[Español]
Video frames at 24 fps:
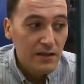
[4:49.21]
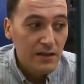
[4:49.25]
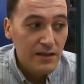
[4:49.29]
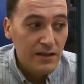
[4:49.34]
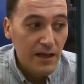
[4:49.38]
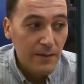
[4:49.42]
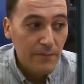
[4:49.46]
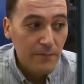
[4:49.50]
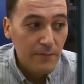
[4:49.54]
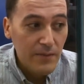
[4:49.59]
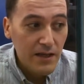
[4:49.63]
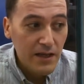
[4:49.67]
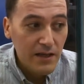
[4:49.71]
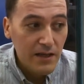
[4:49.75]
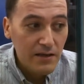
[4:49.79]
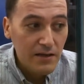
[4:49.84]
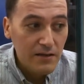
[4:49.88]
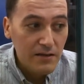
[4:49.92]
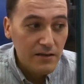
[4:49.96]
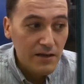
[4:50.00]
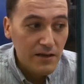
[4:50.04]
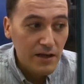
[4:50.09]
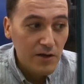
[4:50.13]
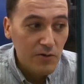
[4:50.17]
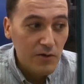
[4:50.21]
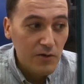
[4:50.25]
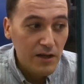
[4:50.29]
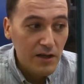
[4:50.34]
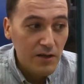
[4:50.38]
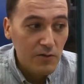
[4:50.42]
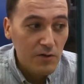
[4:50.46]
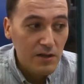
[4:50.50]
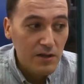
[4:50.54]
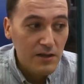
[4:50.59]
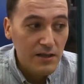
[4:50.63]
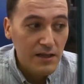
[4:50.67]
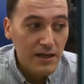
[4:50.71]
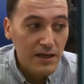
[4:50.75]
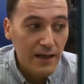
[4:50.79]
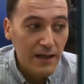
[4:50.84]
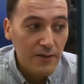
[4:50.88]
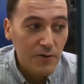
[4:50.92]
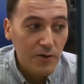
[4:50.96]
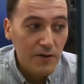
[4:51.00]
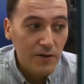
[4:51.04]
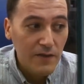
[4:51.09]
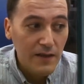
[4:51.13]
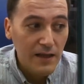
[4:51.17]
También tengo aquí un
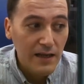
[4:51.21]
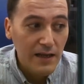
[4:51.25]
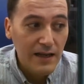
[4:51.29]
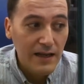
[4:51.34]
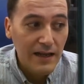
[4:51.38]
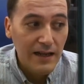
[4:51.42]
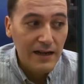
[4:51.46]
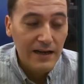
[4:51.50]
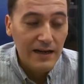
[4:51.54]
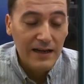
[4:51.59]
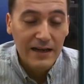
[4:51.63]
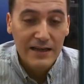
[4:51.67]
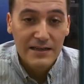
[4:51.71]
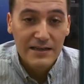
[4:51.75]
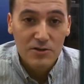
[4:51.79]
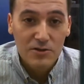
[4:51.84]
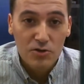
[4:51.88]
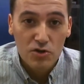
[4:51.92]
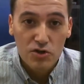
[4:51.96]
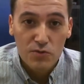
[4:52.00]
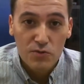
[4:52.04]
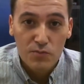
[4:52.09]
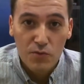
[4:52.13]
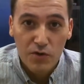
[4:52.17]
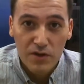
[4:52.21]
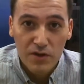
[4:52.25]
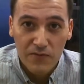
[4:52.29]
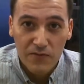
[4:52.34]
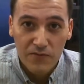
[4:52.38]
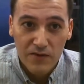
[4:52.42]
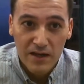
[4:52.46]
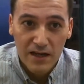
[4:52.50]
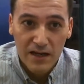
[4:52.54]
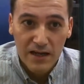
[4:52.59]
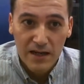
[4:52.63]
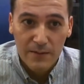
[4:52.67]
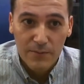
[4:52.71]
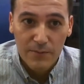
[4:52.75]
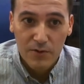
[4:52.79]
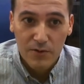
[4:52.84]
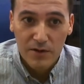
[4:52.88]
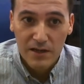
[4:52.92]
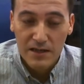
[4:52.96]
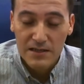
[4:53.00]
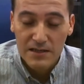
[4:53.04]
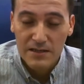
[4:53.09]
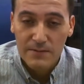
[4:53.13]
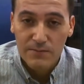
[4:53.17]
indicador de qué registros modifica,
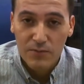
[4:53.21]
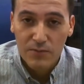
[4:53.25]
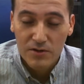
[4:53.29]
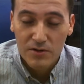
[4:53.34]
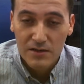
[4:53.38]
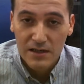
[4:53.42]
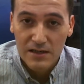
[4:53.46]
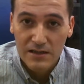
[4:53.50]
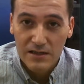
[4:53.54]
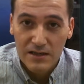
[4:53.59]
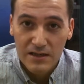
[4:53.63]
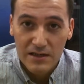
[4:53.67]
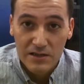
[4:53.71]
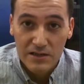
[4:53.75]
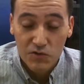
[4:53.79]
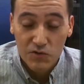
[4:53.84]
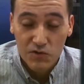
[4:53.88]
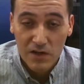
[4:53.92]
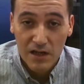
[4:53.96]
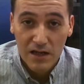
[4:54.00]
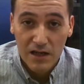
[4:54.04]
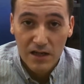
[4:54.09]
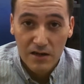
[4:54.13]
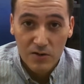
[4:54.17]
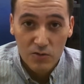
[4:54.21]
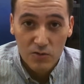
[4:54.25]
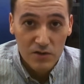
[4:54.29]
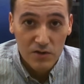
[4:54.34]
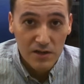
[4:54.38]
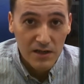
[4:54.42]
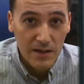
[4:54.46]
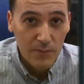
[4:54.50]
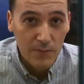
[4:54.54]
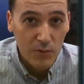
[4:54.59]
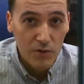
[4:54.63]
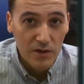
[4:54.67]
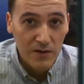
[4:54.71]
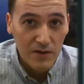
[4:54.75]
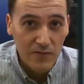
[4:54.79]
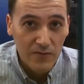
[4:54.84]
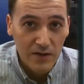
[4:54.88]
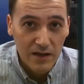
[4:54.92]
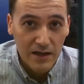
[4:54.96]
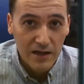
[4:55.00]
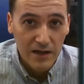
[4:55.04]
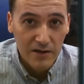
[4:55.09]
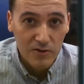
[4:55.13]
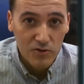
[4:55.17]
porque es importante que si una rutina
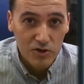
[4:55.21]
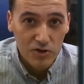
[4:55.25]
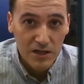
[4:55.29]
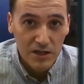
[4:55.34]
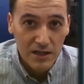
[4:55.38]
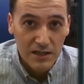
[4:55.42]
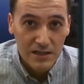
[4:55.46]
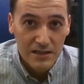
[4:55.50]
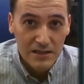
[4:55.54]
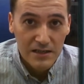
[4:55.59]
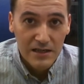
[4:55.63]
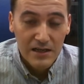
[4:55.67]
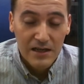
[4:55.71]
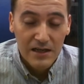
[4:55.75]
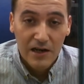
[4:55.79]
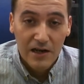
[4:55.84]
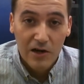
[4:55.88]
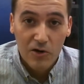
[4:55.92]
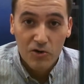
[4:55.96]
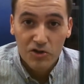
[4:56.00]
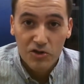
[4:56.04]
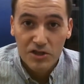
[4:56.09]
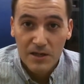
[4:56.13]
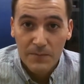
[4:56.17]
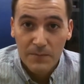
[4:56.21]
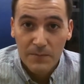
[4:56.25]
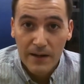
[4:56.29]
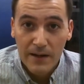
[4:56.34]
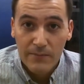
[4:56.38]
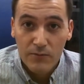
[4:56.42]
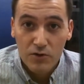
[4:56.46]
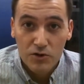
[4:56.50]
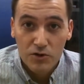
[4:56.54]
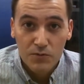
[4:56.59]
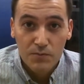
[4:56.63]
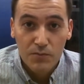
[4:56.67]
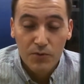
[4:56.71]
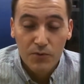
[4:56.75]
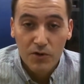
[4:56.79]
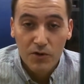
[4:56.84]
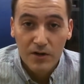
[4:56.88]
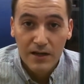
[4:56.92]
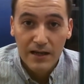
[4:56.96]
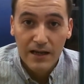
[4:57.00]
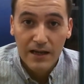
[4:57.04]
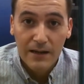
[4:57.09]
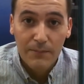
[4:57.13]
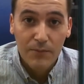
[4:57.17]
modifica cosas, lo sepamos
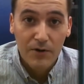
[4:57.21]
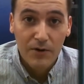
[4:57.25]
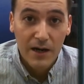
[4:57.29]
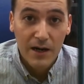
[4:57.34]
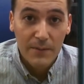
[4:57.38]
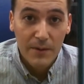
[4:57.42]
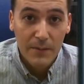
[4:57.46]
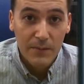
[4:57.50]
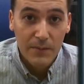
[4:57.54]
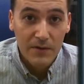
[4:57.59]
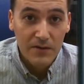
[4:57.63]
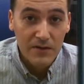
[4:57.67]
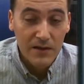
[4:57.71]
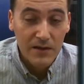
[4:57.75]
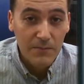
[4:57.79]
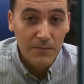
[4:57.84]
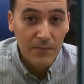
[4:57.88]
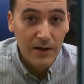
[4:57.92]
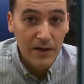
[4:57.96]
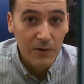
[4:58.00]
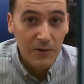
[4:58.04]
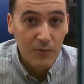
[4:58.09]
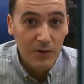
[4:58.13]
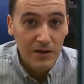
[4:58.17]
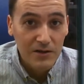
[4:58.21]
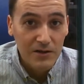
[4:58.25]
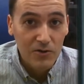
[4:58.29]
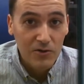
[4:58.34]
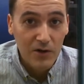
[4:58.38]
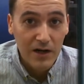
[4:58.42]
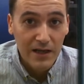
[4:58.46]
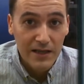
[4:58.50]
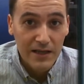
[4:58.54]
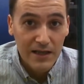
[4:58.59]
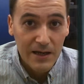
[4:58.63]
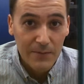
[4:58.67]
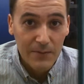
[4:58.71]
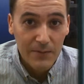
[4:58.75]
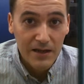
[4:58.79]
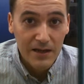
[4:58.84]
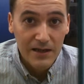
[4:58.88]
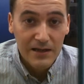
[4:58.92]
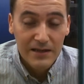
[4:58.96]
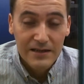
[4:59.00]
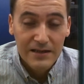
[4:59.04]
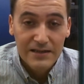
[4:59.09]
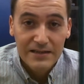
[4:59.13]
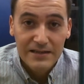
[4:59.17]
porque el programa principal cuando la
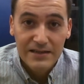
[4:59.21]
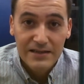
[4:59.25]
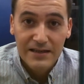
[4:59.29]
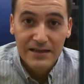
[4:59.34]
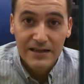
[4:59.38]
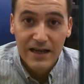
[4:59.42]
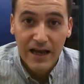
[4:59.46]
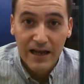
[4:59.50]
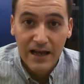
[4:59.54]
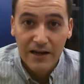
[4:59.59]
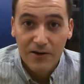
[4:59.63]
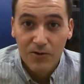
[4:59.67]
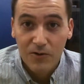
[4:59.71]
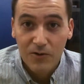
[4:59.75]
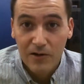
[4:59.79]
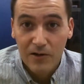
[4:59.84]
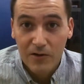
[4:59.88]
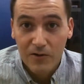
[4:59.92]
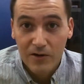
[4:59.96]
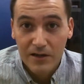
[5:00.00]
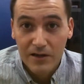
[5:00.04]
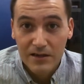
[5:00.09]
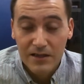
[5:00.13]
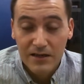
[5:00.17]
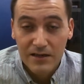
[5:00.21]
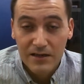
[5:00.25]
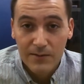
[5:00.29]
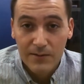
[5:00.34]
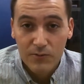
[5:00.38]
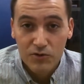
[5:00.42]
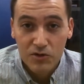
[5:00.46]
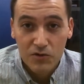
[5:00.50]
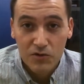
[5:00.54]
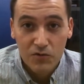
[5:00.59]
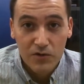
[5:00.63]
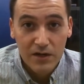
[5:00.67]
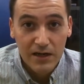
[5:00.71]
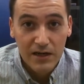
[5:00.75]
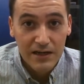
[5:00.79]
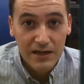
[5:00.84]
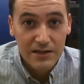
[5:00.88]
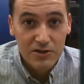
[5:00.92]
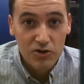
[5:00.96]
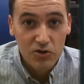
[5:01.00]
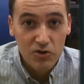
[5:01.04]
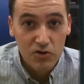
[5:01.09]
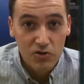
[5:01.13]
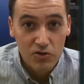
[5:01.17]
llame, si algo de lo que teníamos en un
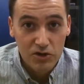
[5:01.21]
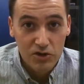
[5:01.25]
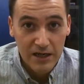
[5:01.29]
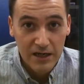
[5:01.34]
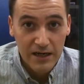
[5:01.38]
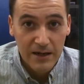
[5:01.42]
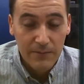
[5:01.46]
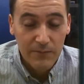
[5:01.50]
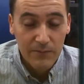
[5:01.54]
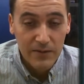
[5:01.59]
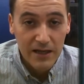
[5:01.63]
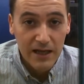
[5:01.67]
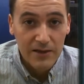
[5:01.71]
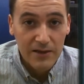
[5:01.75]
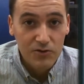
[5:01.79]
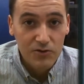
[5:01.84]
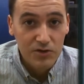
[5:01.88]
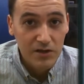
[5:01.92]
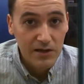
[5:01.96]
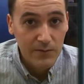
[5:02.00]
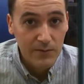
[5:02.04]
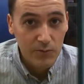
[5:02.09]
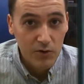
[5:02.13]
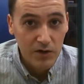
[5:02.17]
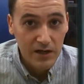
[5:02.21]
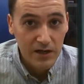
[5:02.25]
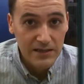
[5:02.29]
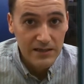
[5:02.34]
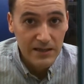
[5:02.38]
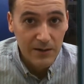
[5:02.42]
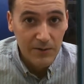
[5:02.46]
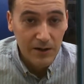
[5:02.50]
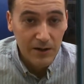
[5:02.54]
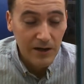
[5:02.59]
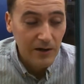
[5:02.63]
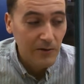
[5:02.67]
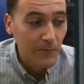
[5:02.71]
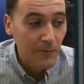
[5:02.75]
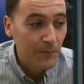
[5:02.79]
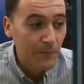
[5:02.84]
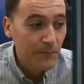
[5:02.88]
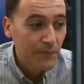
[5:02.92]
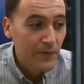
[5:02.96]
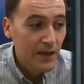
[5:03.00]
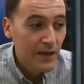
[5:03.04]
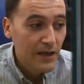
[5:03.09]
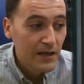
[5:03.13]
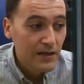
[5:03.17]
registro nos ha cambiado, tenemos que saberlo.
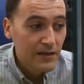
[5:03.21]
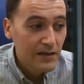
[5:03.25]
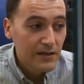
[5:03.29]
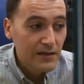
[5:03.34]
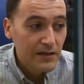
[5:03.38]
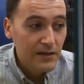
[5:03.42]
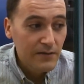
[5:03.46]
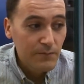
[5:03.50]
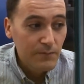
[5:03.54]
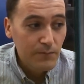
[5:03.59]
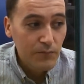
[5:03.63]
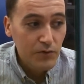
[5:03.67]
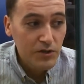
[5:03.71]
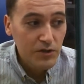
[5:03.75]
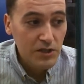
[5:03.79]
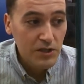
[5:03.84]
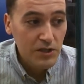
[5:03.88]
Pues